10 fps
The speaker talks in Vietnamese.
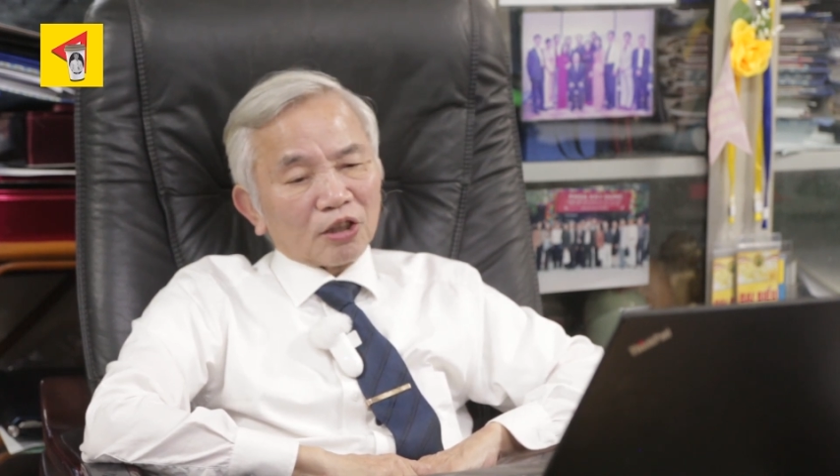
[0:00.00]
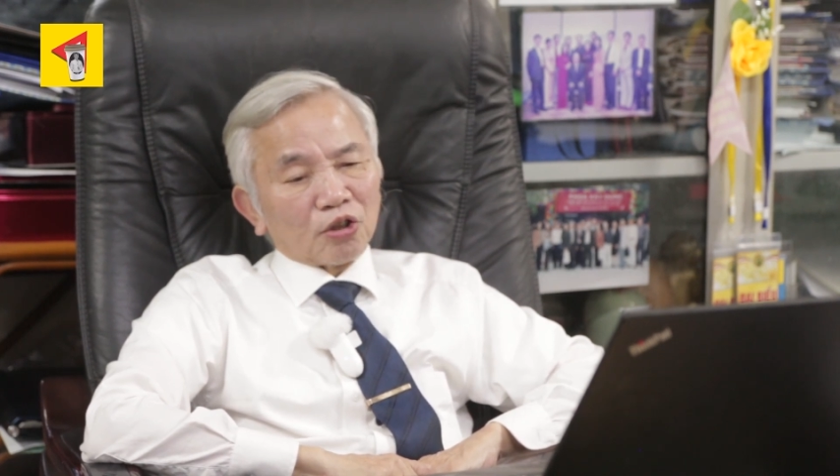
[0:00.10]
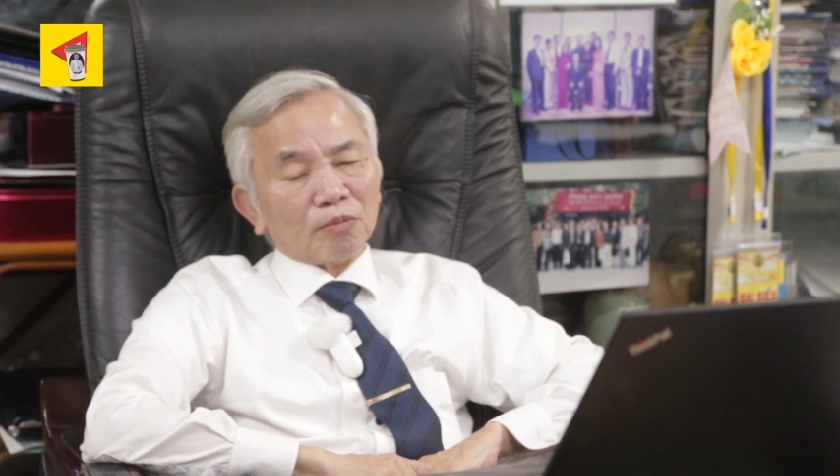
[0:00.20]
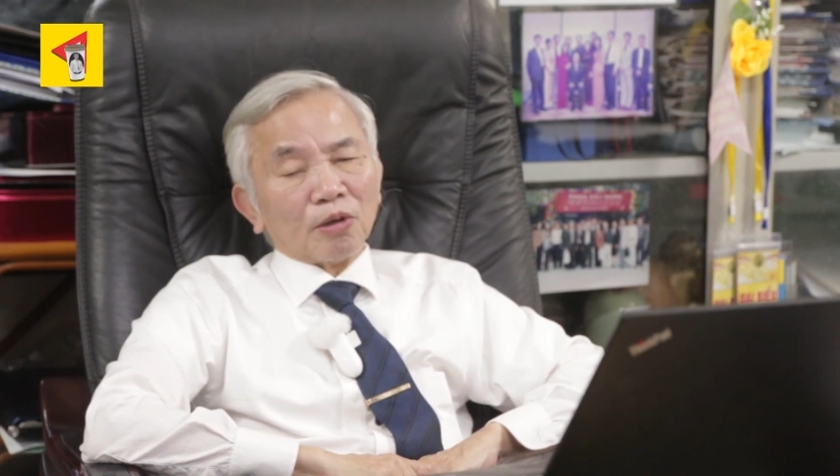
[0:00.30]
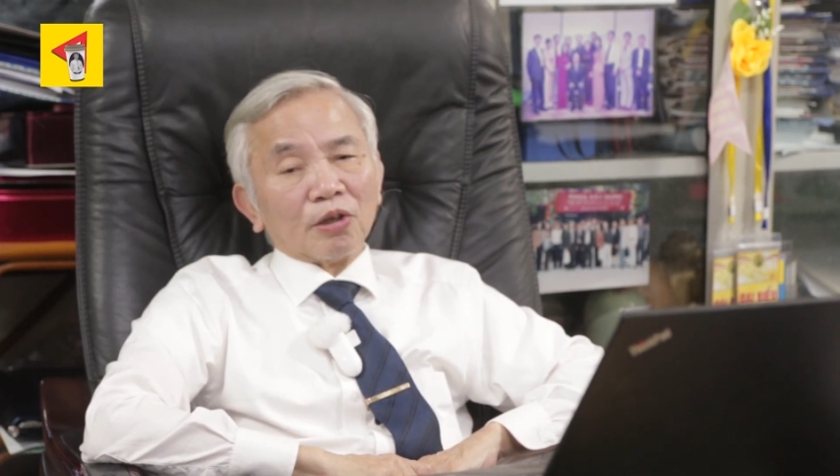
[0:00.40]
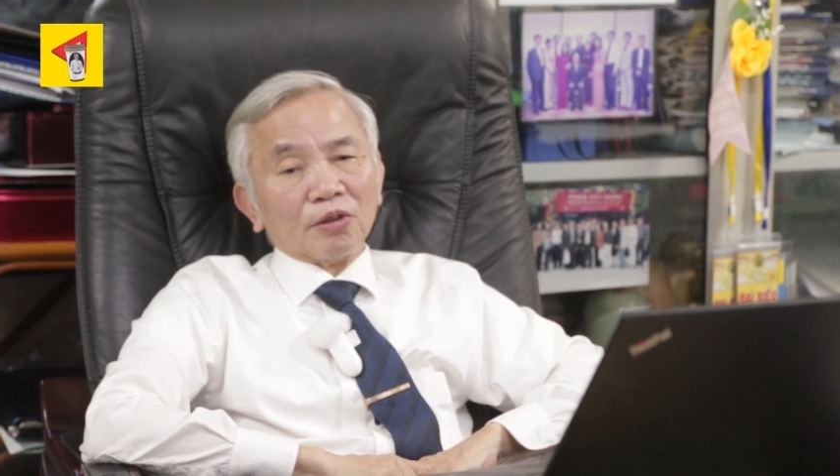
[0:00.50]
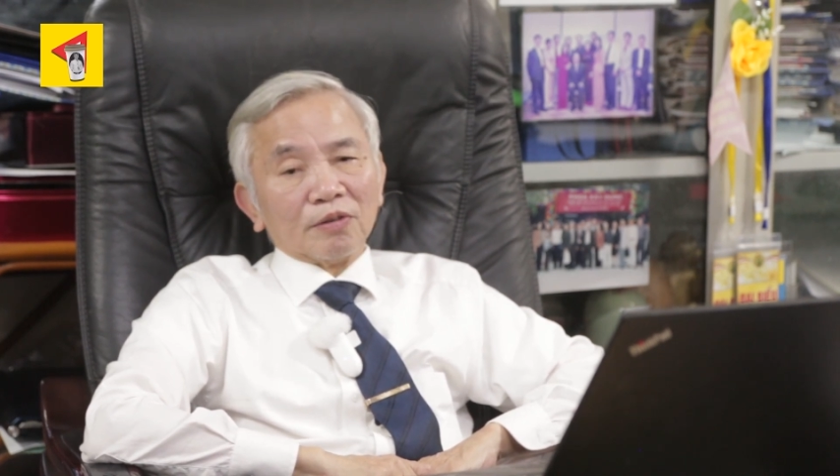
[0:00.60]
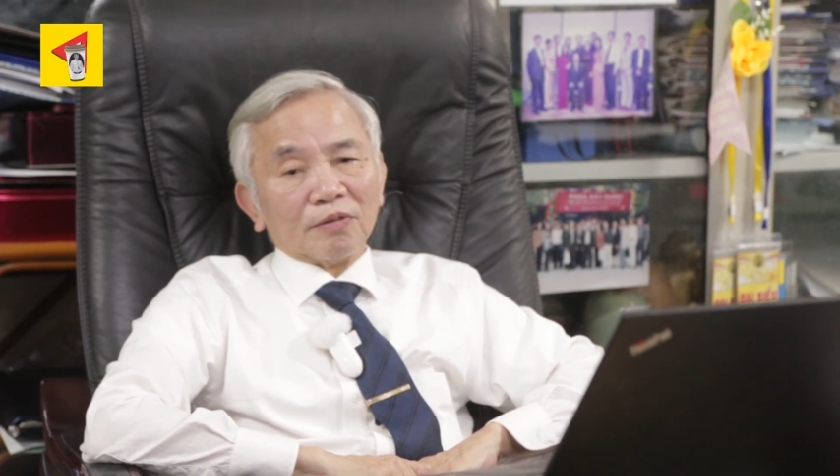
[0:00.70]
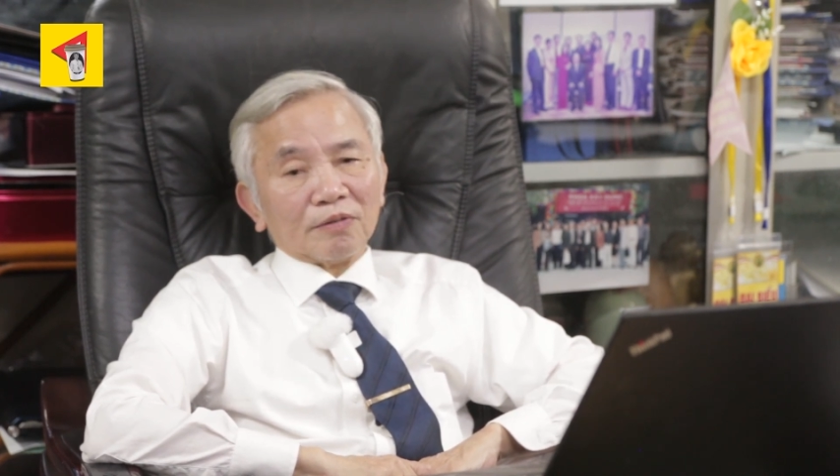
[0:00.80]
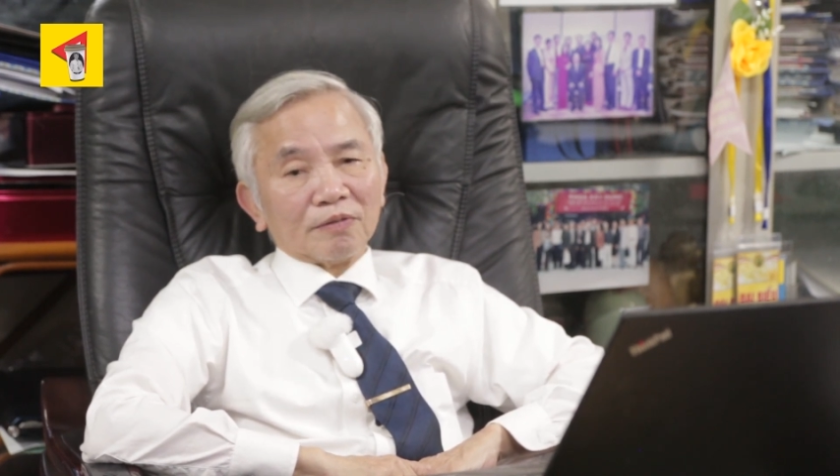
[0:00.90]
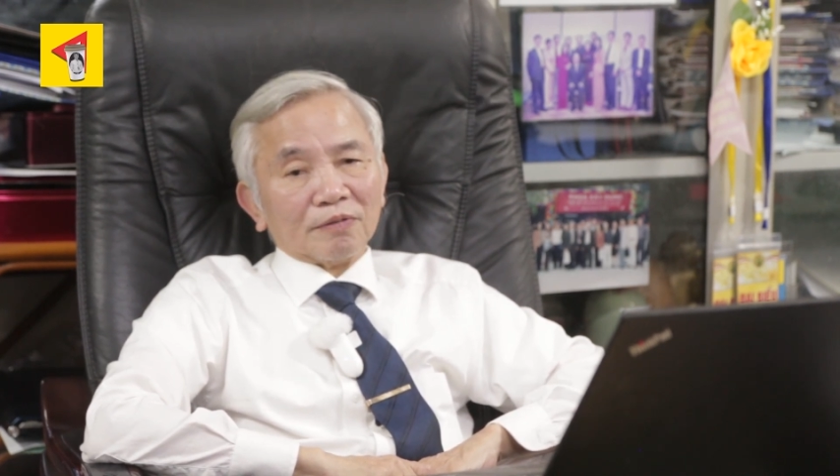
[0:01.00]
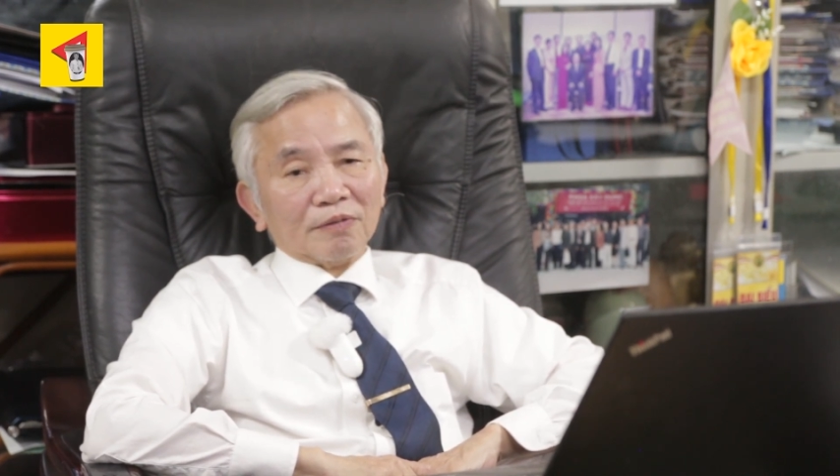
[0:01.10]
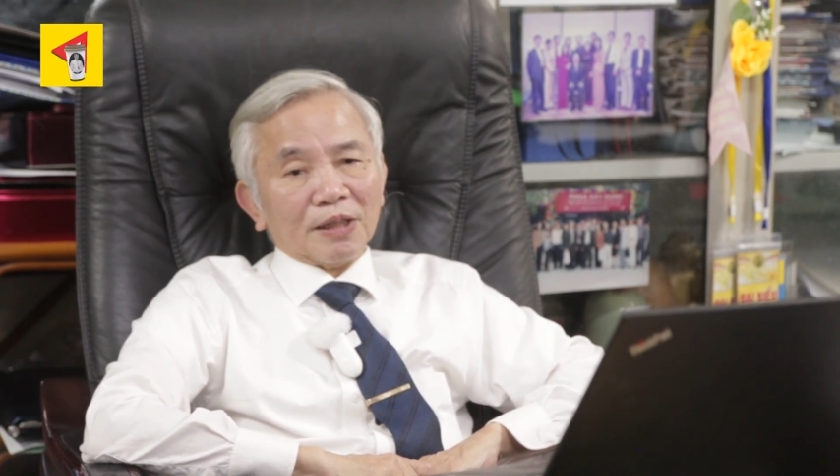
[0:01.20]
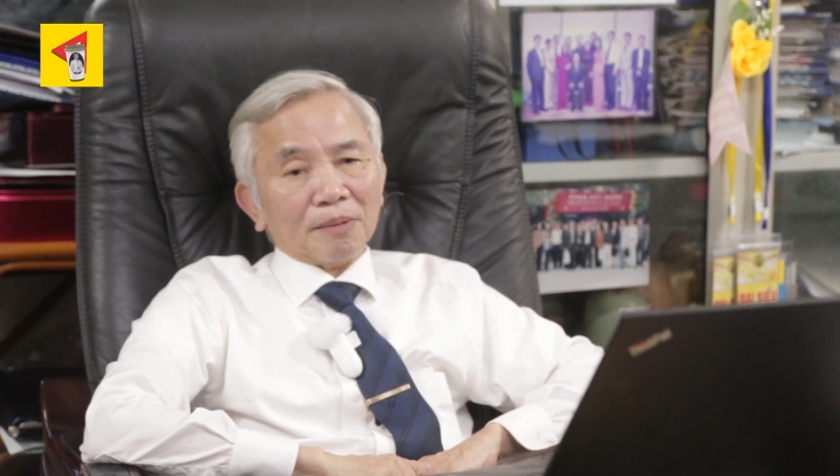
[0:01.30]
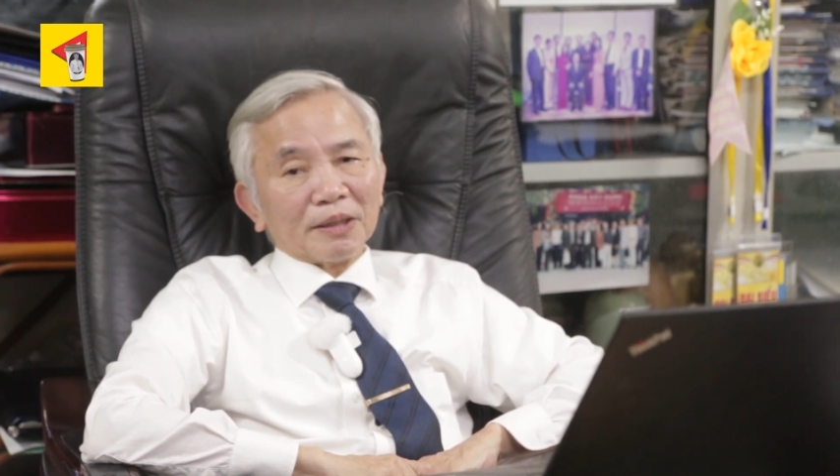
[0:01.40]
cái ngôi mộ
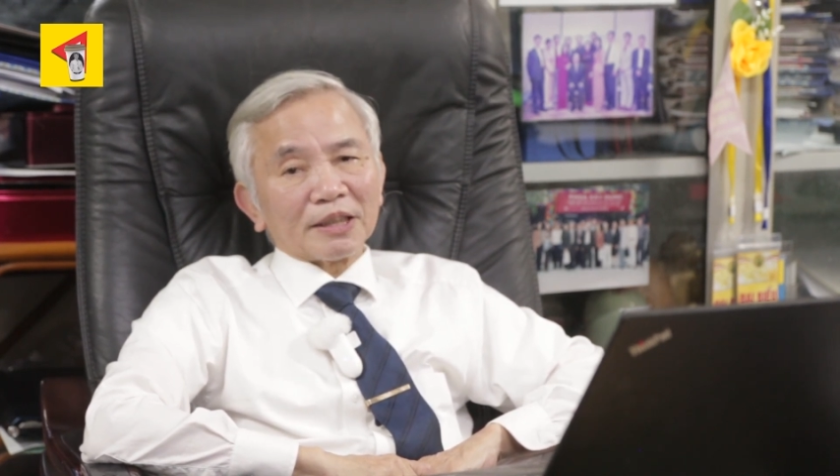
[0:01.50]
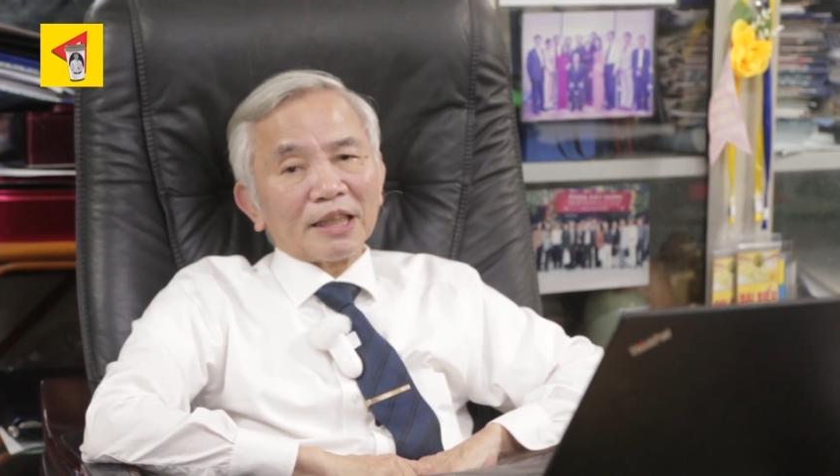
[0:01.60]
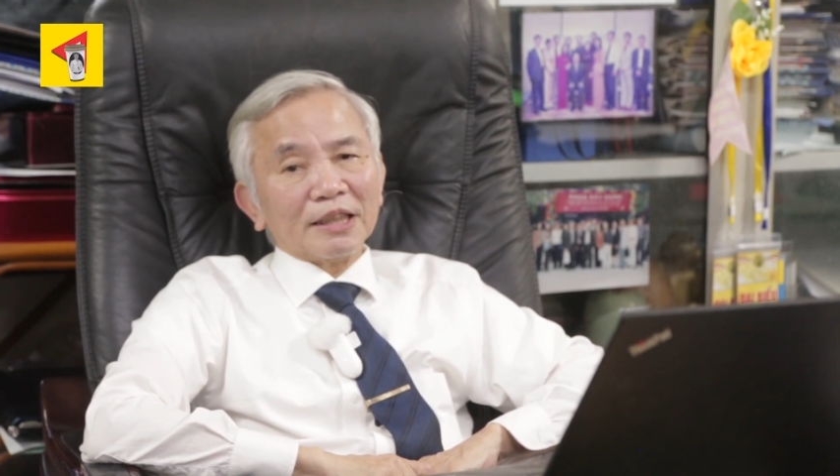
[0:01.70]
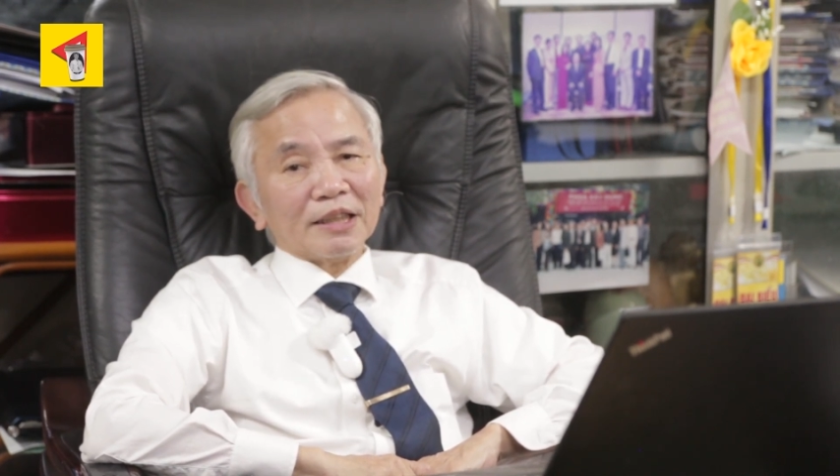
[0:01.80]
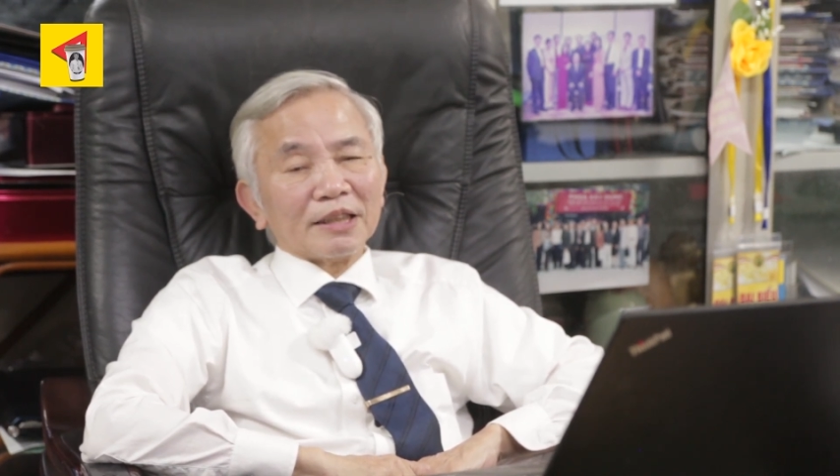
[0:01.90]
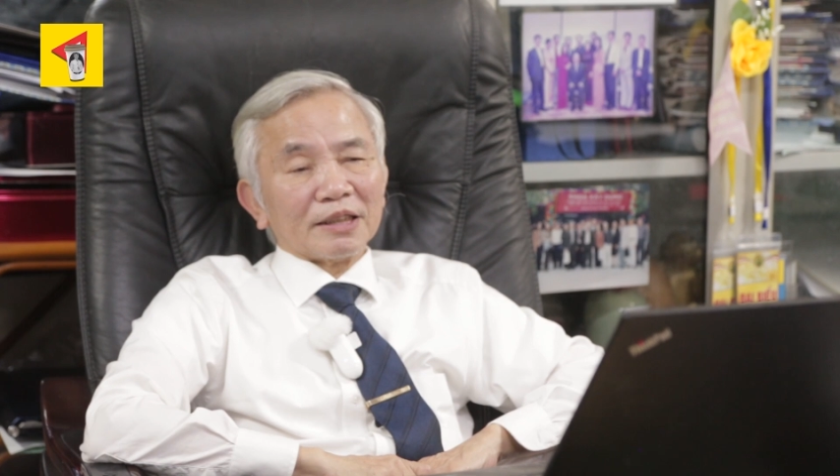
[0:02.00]
vừa mới xây